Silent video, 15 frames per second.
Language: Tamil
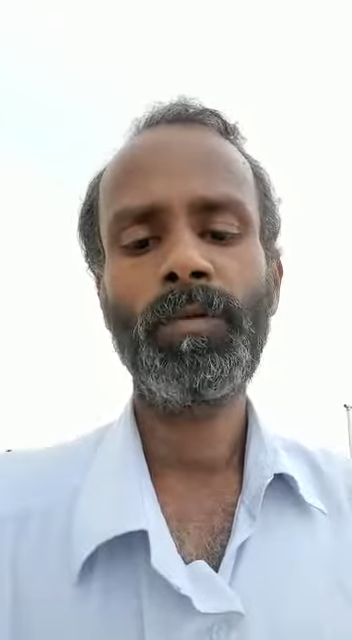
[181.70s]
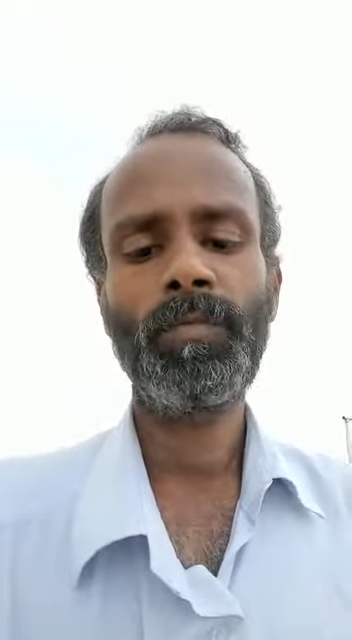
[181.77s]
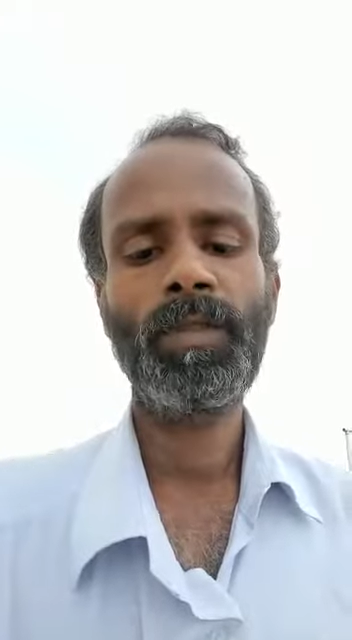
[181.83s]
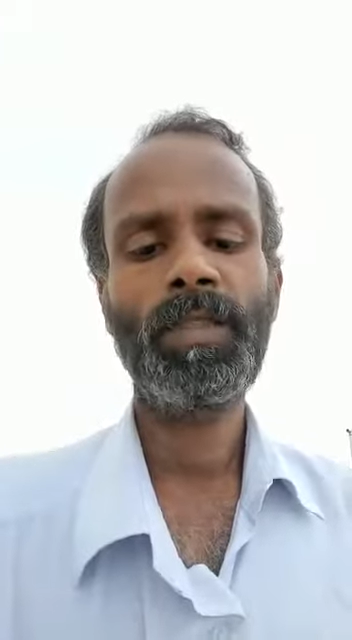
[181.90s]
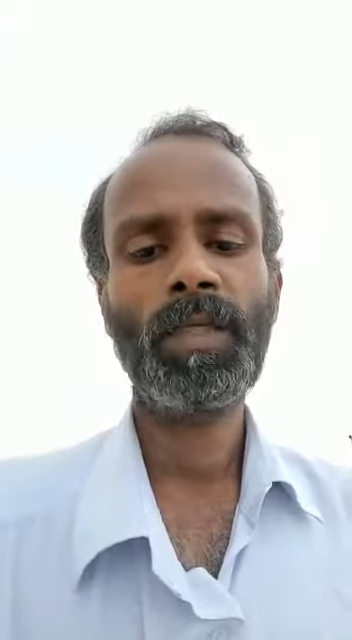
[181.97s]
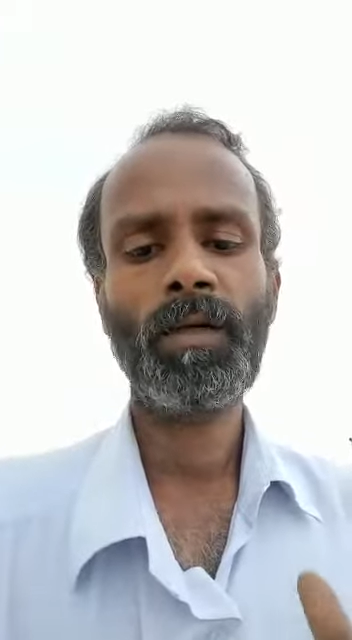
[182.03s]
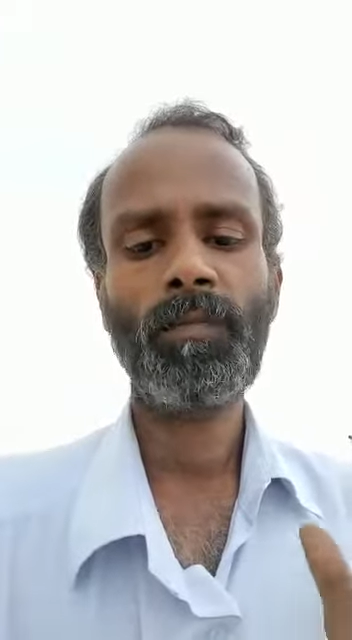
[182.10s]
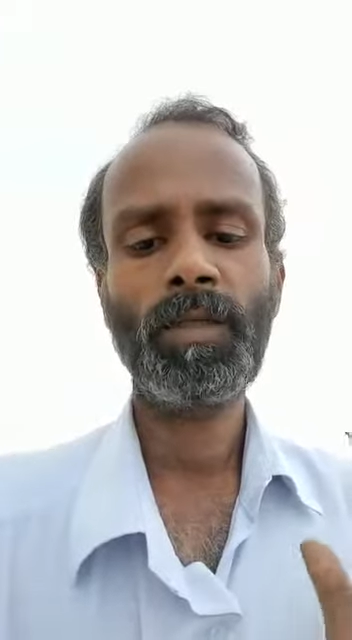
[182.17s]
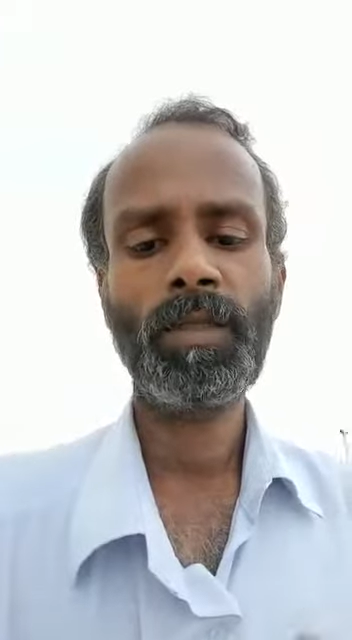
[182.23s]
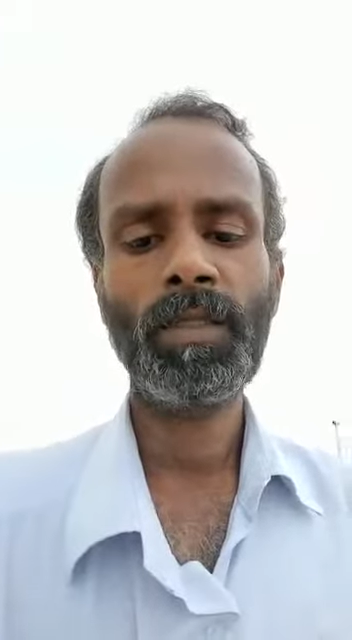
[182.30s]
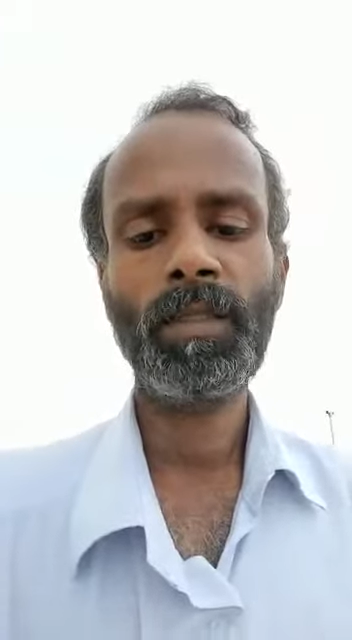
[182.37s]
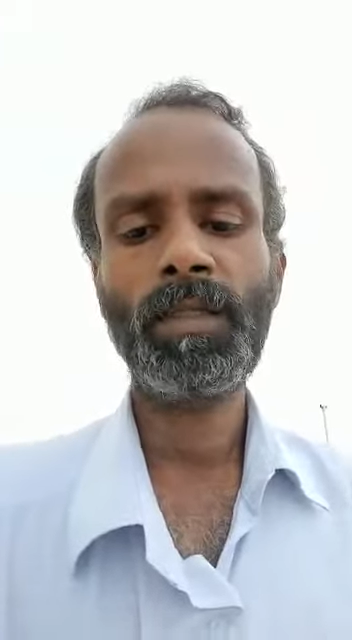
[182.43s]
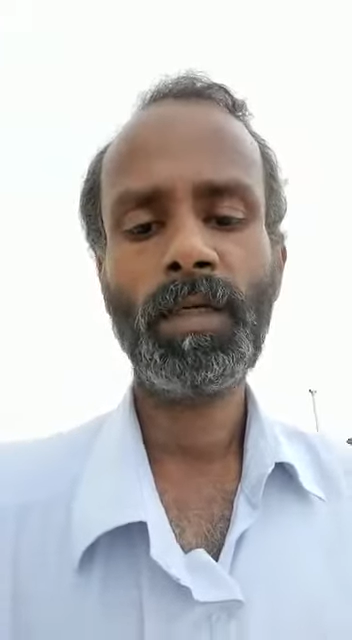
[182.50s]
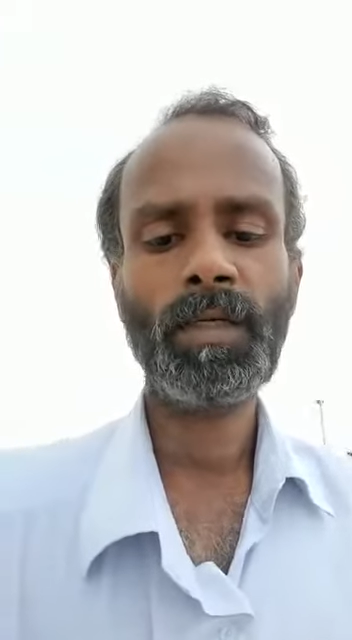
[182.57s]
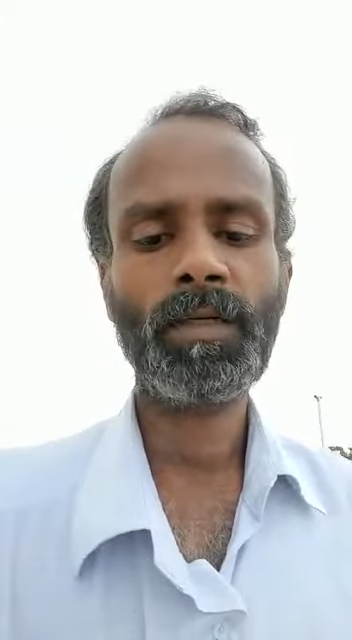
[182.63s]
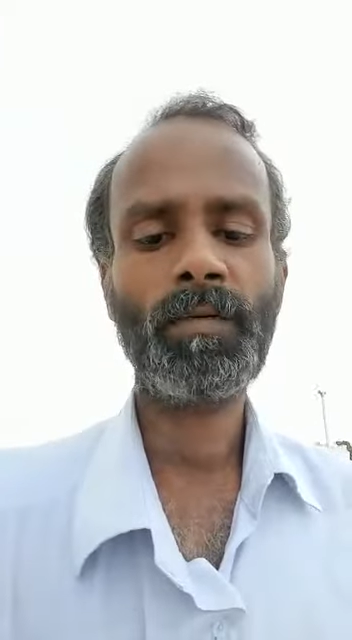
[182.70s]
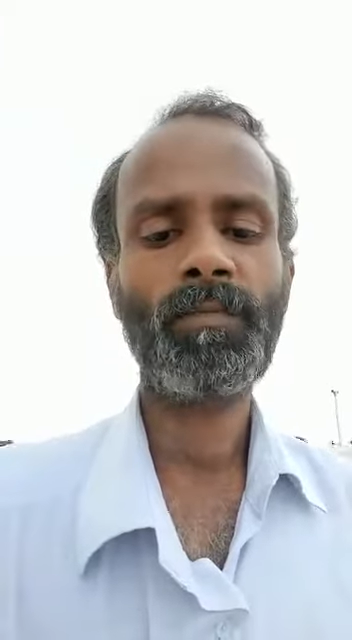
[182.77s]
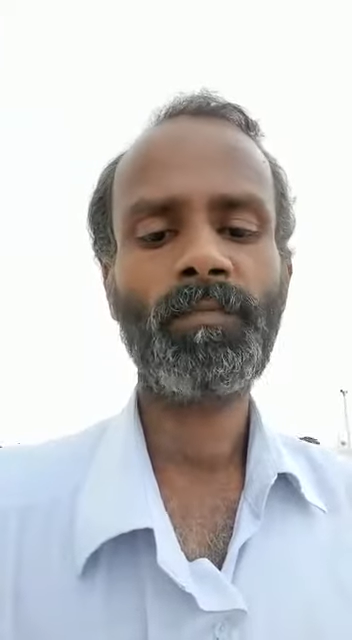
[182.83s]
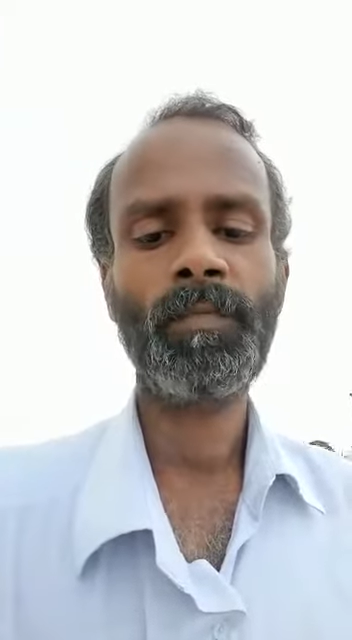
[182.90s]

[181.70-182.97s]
பின்பற்றினால் மட்டும்தான்